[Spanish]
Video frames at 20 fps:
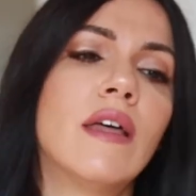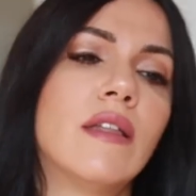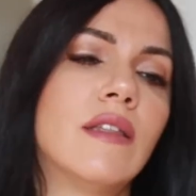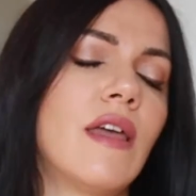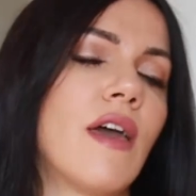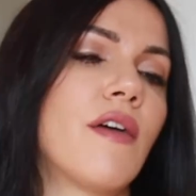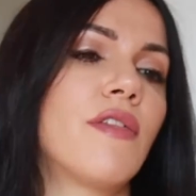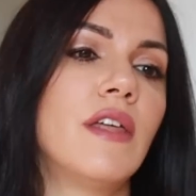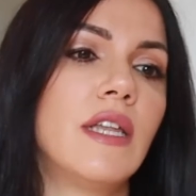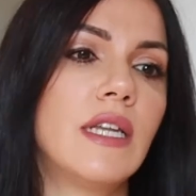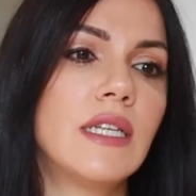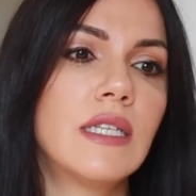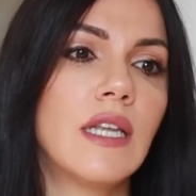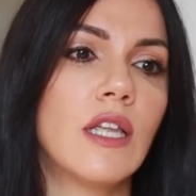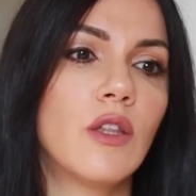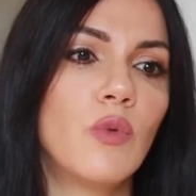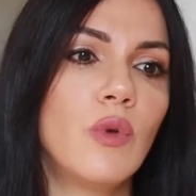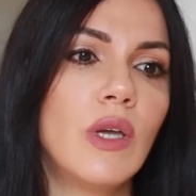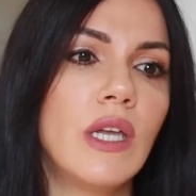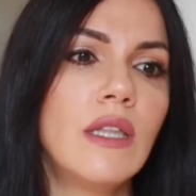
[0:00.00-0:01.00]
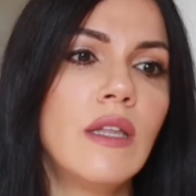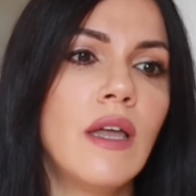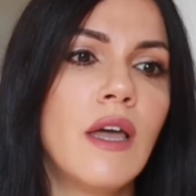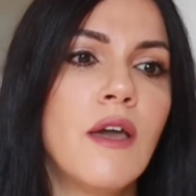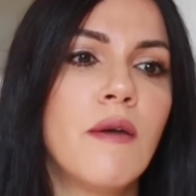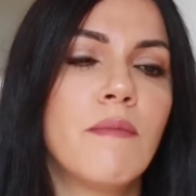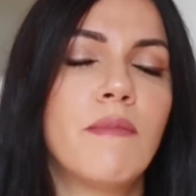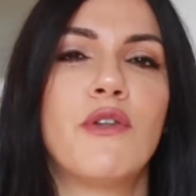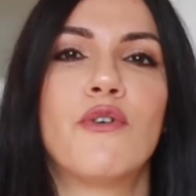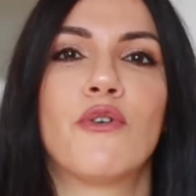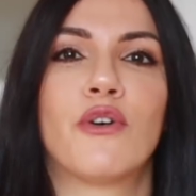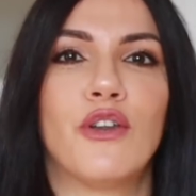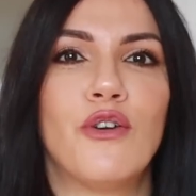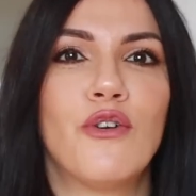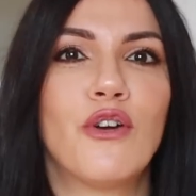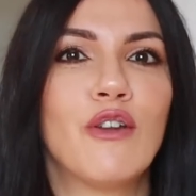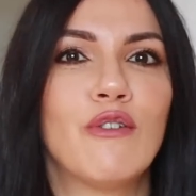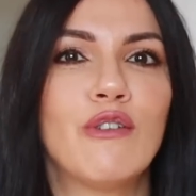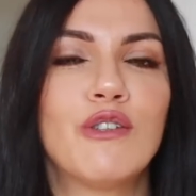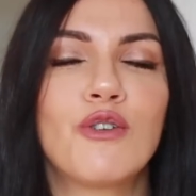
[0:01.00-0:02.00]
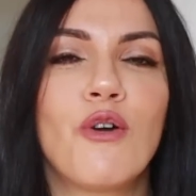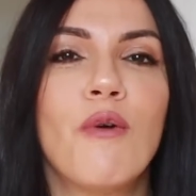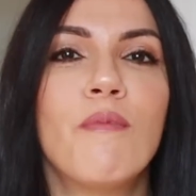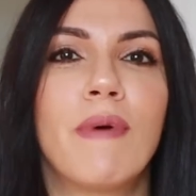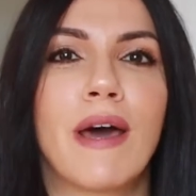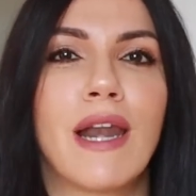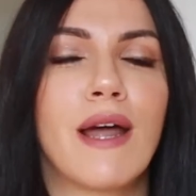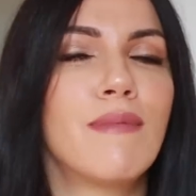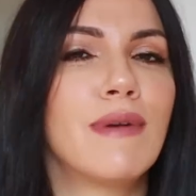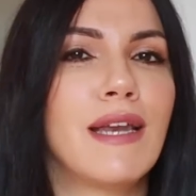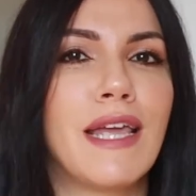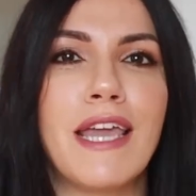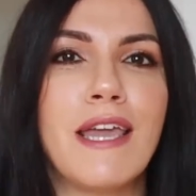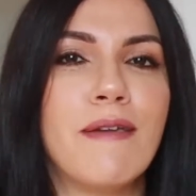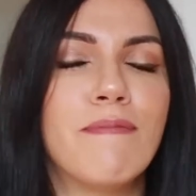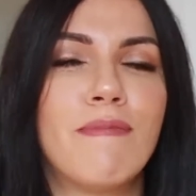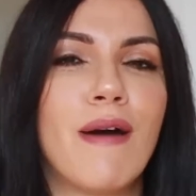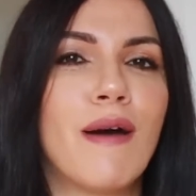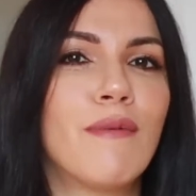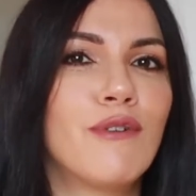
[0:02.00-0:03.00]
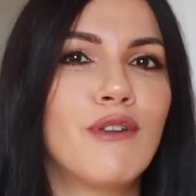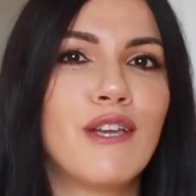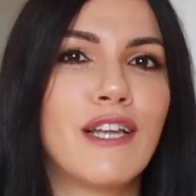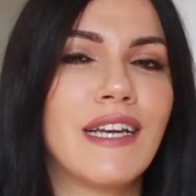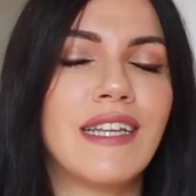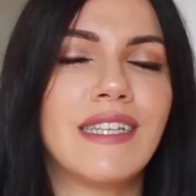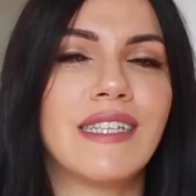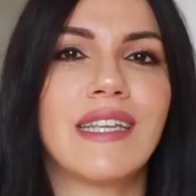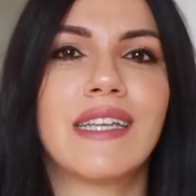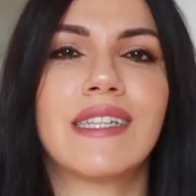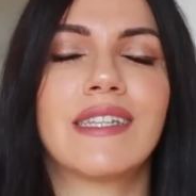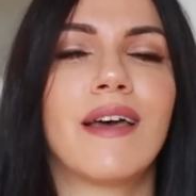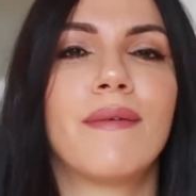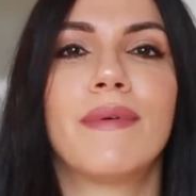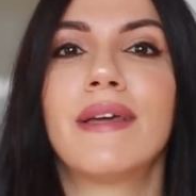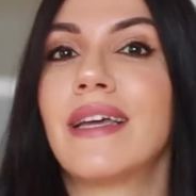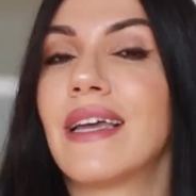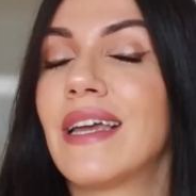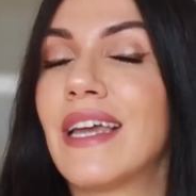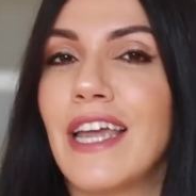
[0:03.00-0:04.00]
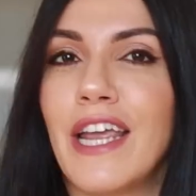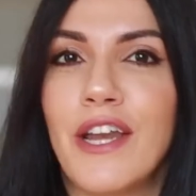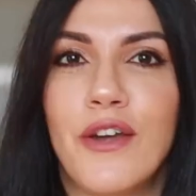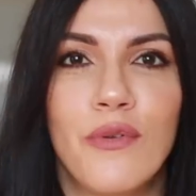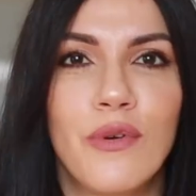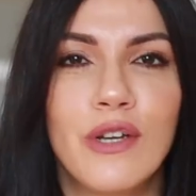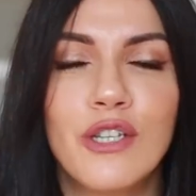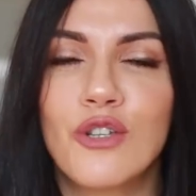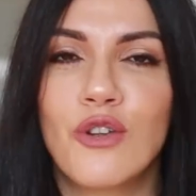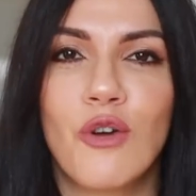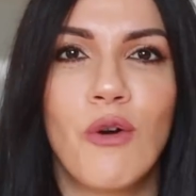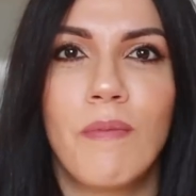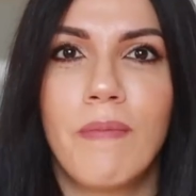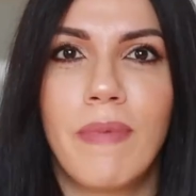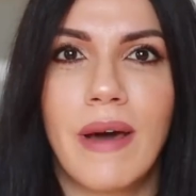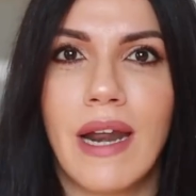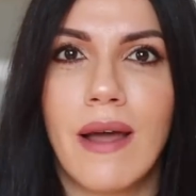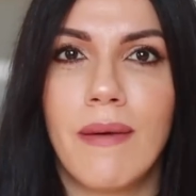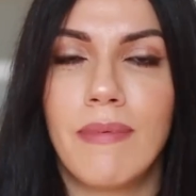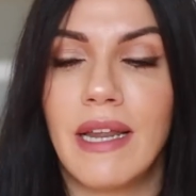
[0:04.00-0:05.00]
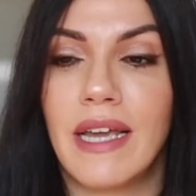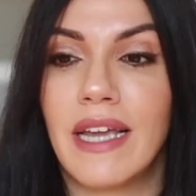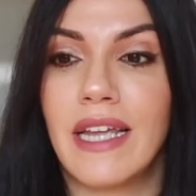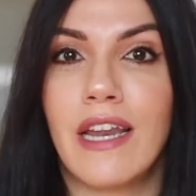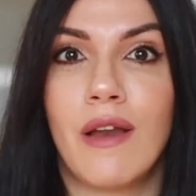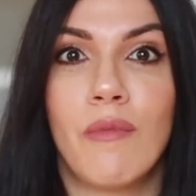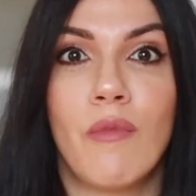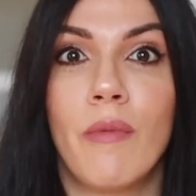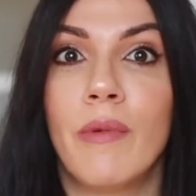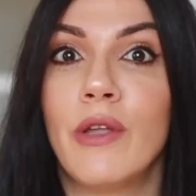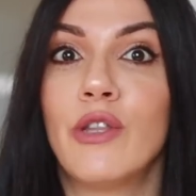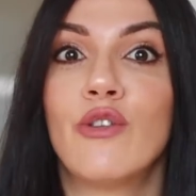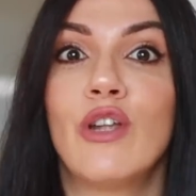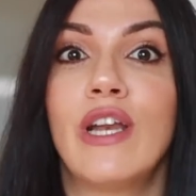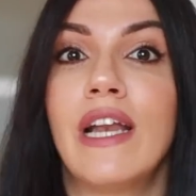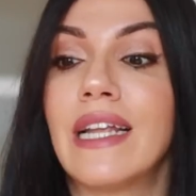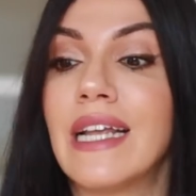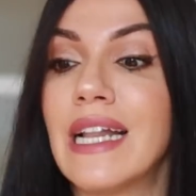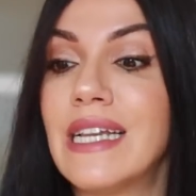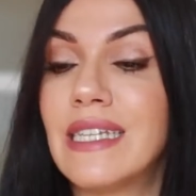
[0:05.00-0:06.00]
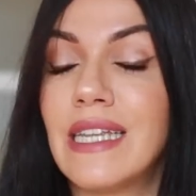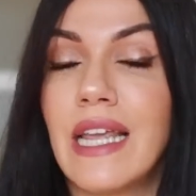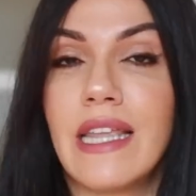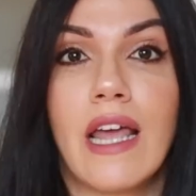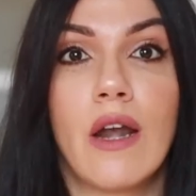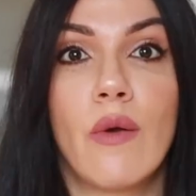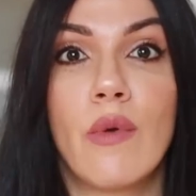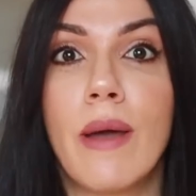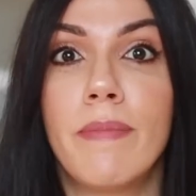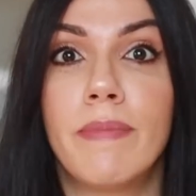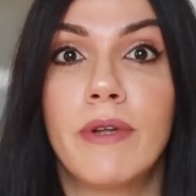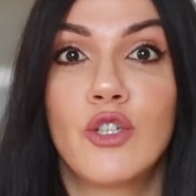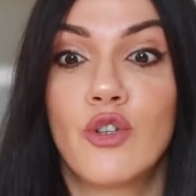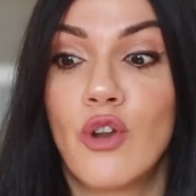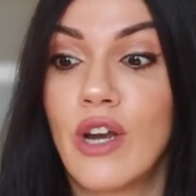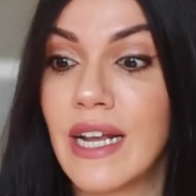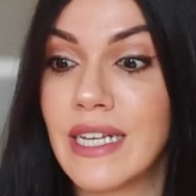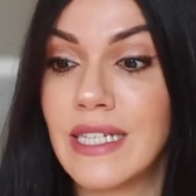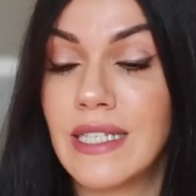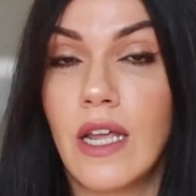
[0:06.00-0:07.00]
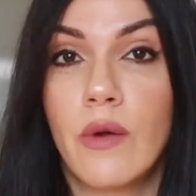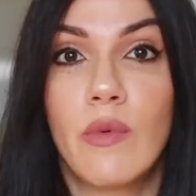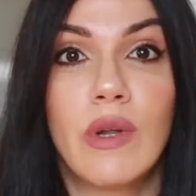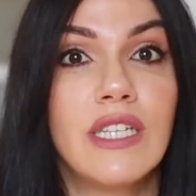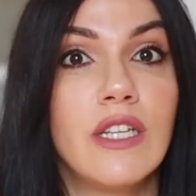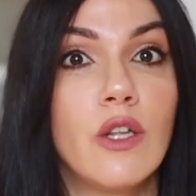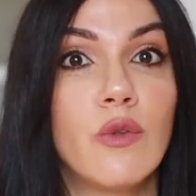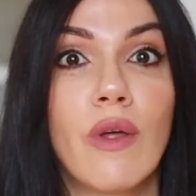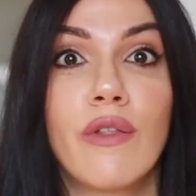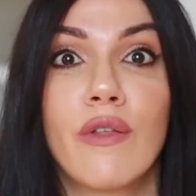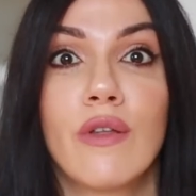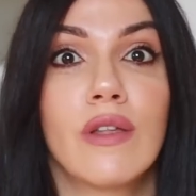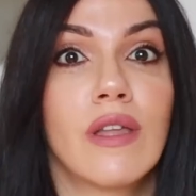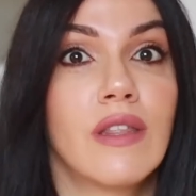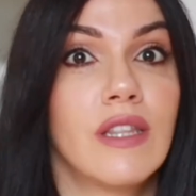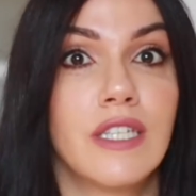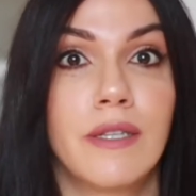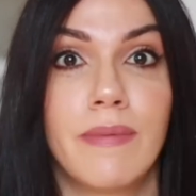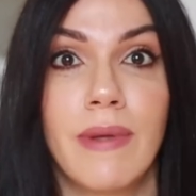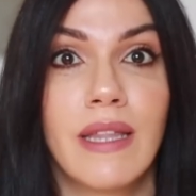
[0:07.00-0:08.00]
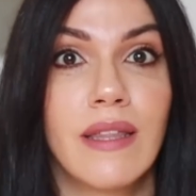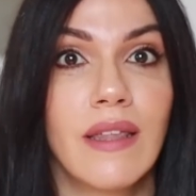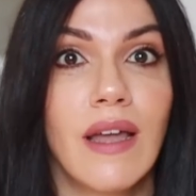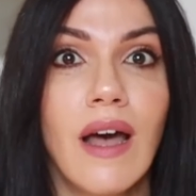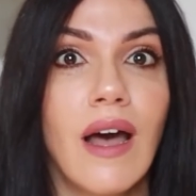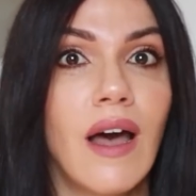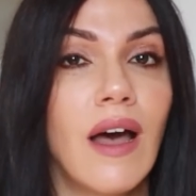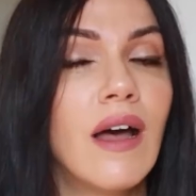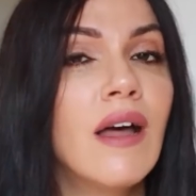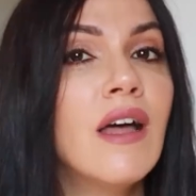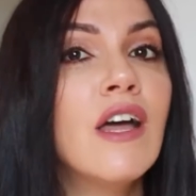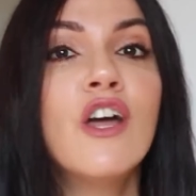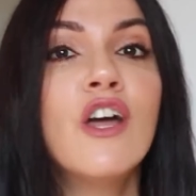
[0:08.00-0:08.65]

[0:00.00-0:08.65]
de hacer ese tweet, pero creo que no es comparable y Pablo Iglesias sabe que no es comparable, que en el momento en el que señala a una persona que está en una situación de desventaja,